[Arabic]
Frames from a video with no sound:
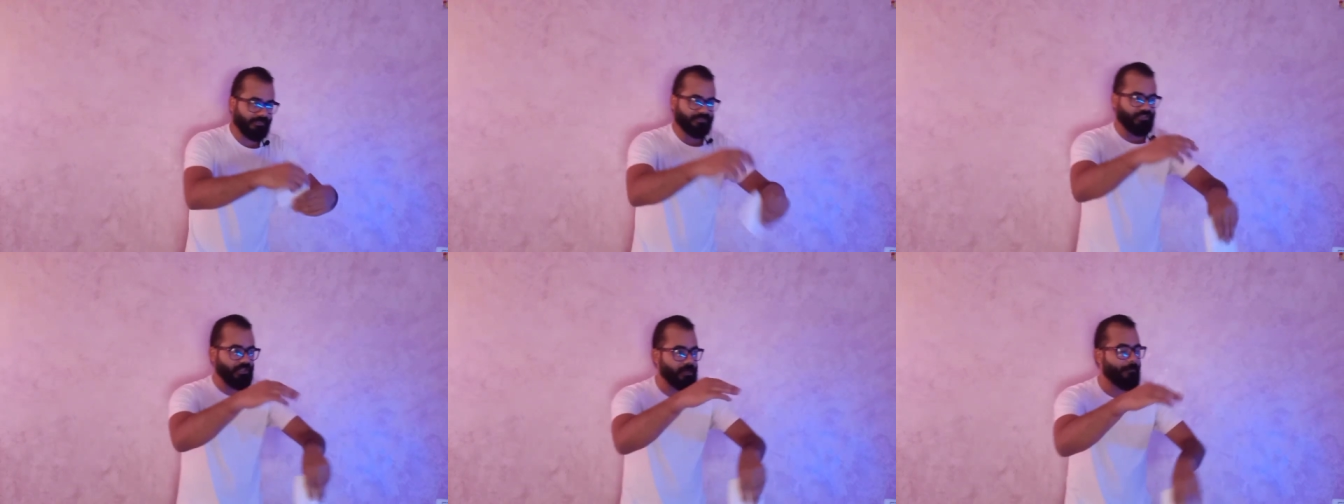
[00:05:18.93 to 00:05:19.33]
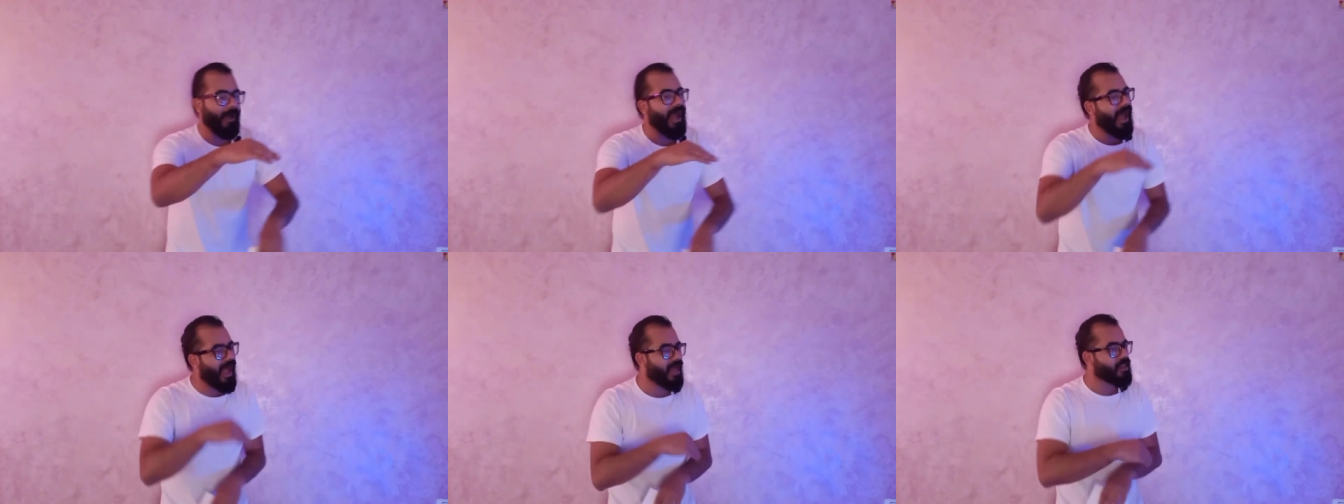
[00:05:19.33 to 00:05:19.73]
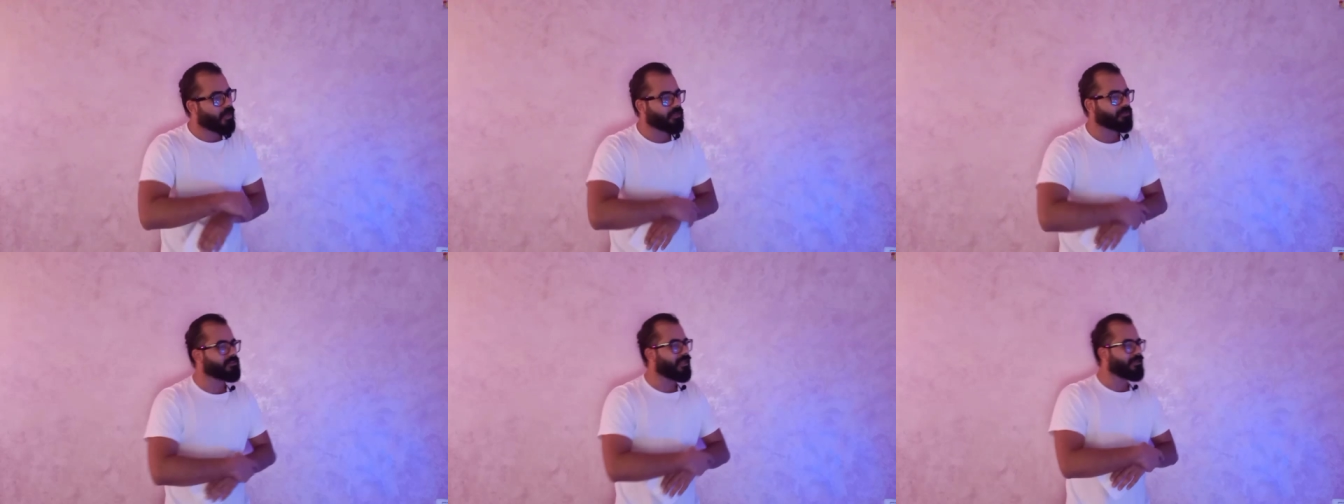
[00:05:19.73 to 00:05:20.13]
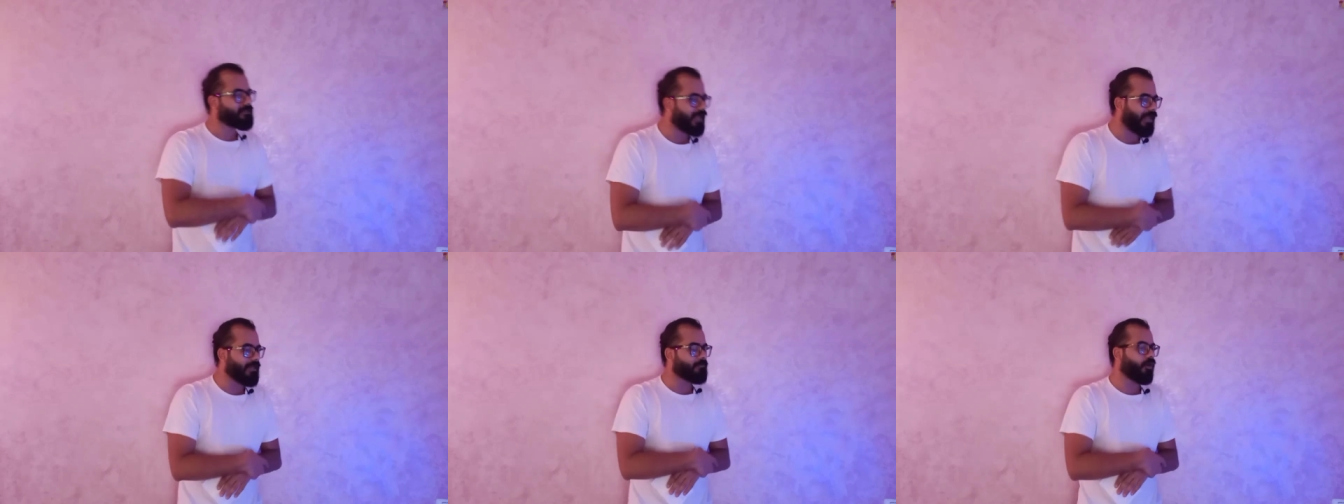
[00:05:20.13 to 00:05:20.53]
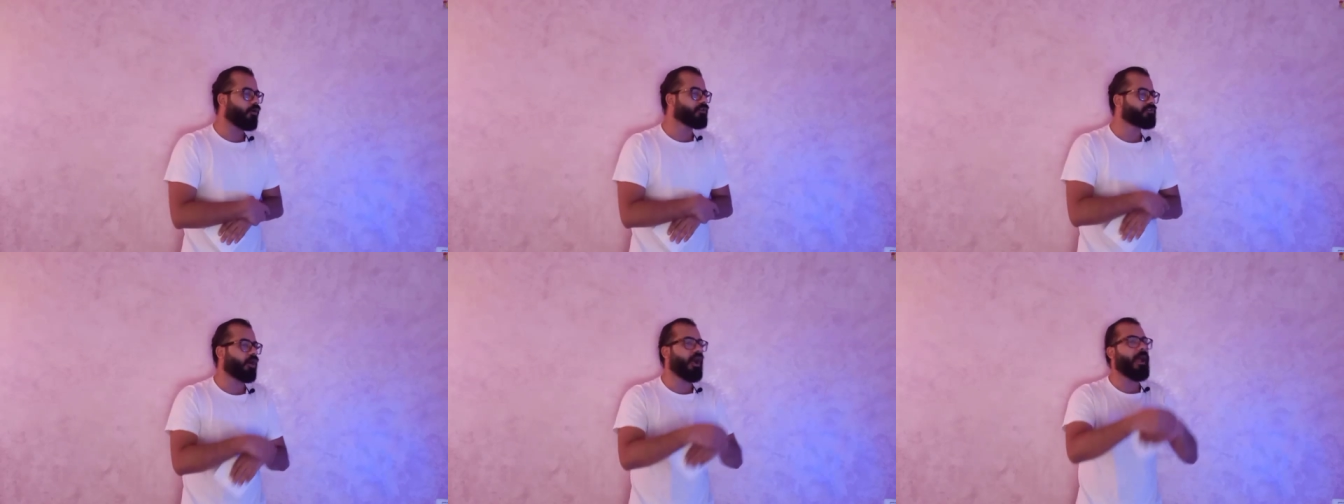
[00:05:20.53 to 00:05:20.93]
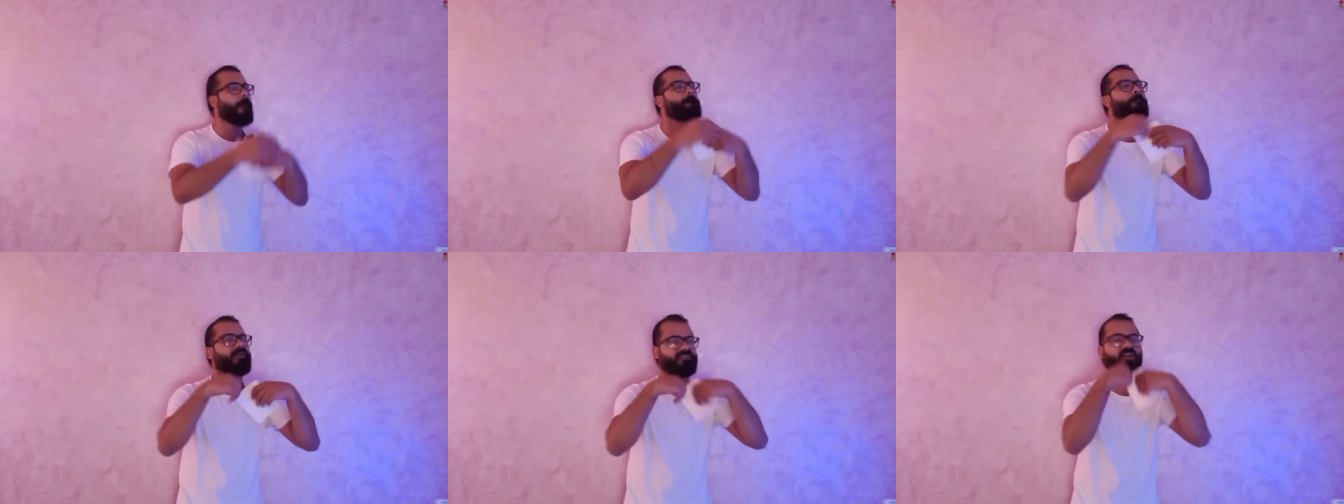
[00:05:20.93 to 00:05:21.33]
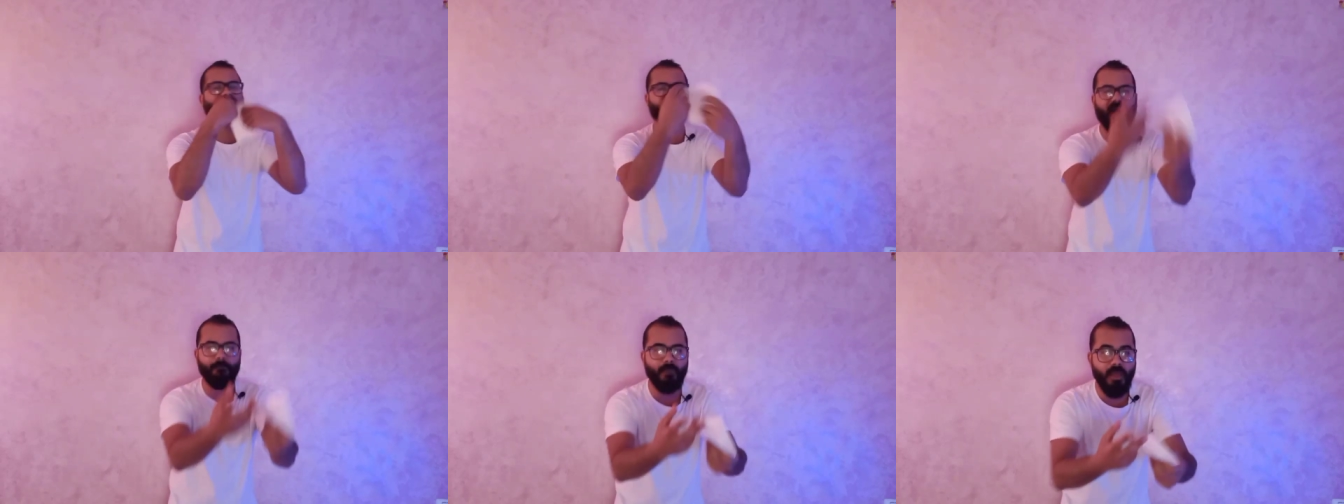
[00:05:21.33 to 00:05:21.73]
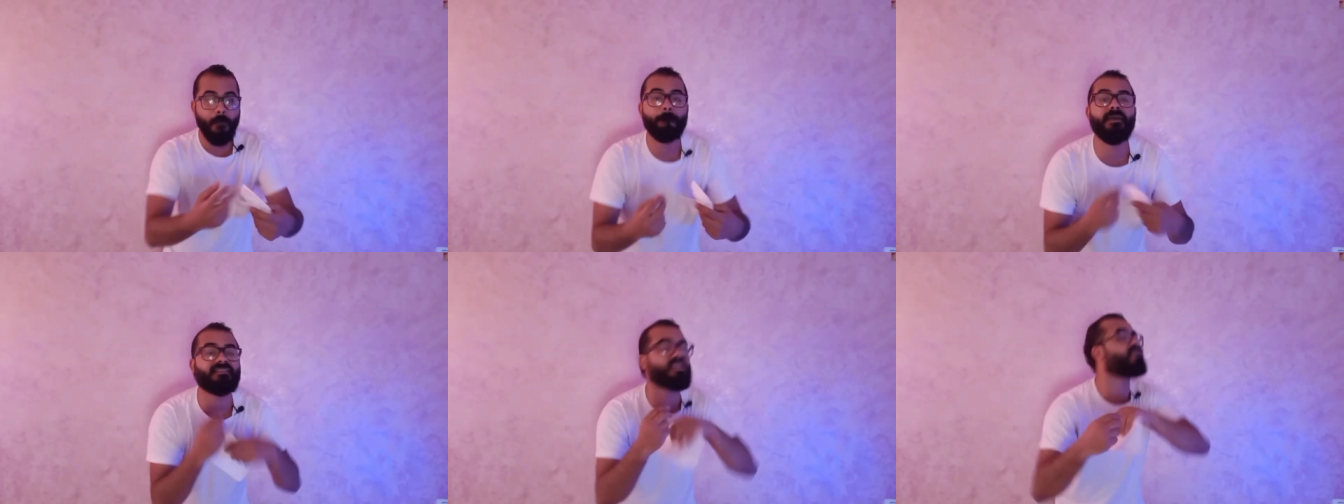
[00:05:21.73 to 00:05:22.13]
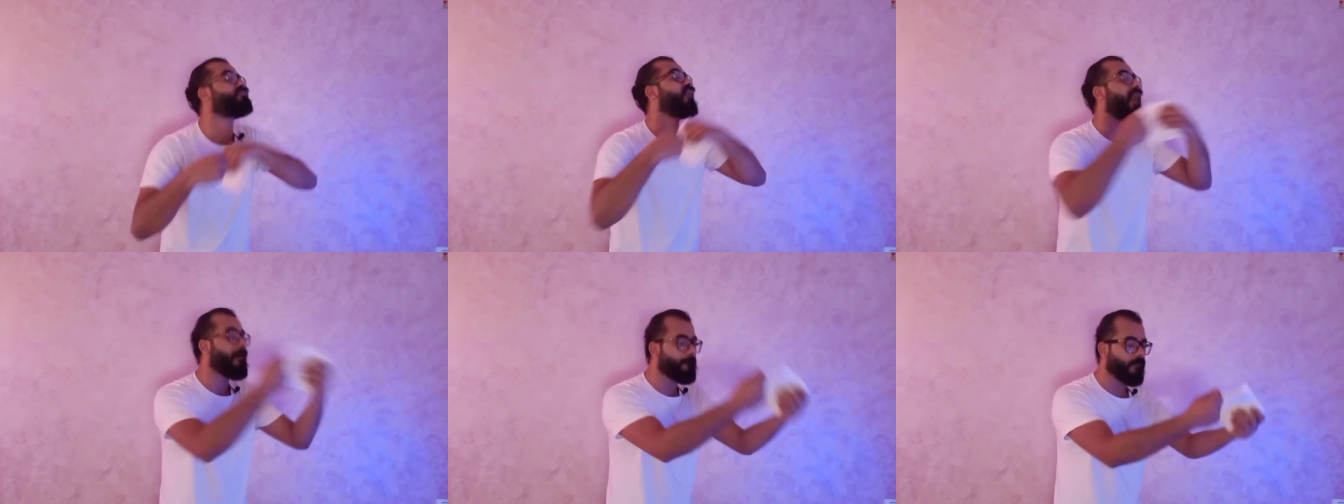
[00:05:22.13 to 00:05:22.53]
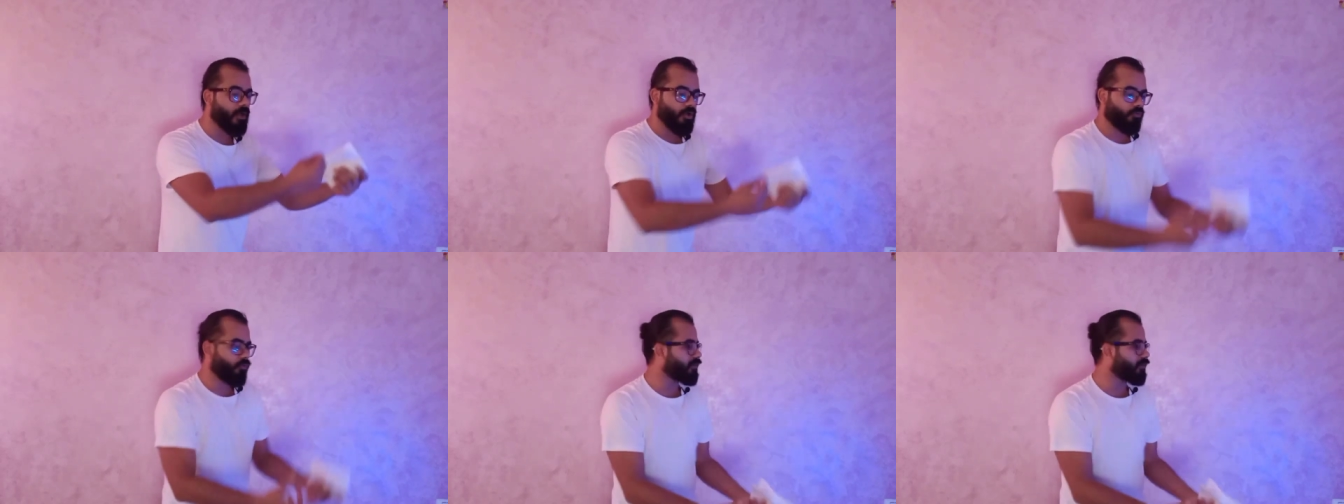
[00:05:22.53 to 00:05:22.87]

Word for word: اديني بقى عقلك اطلع اتكلم لو انت واحد بتفهم بتفهم